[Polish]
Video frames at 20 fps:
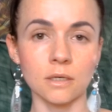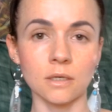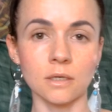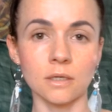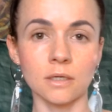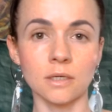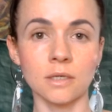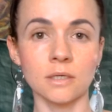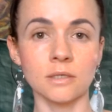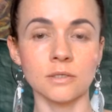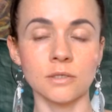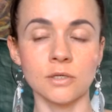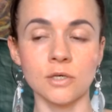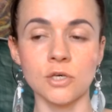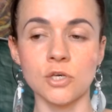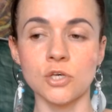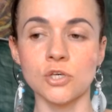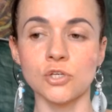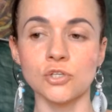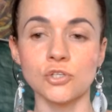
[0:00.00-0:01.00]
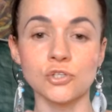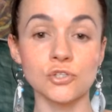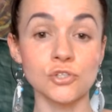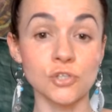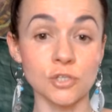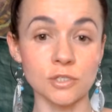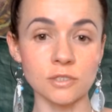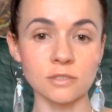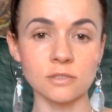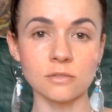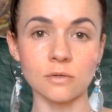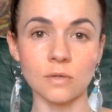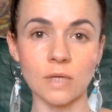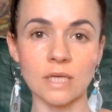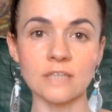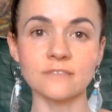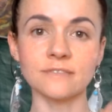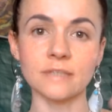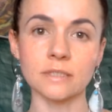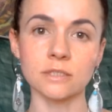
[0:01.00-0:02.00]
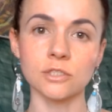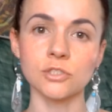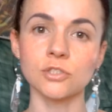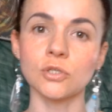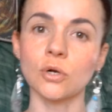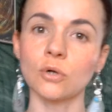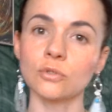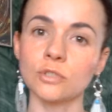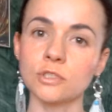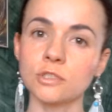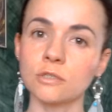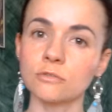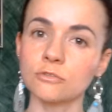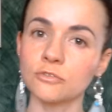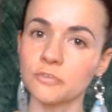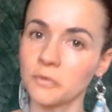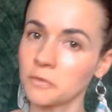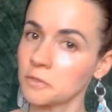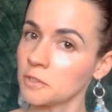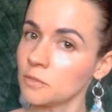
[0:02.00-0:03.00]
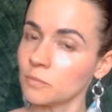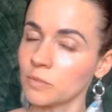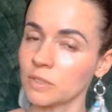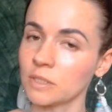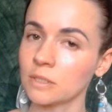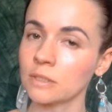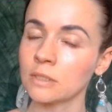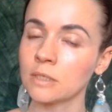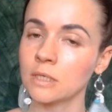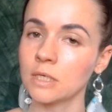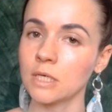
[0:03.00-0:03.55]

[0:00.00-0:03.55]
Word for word: e, czy z kolei faktycznie one są Twoimi.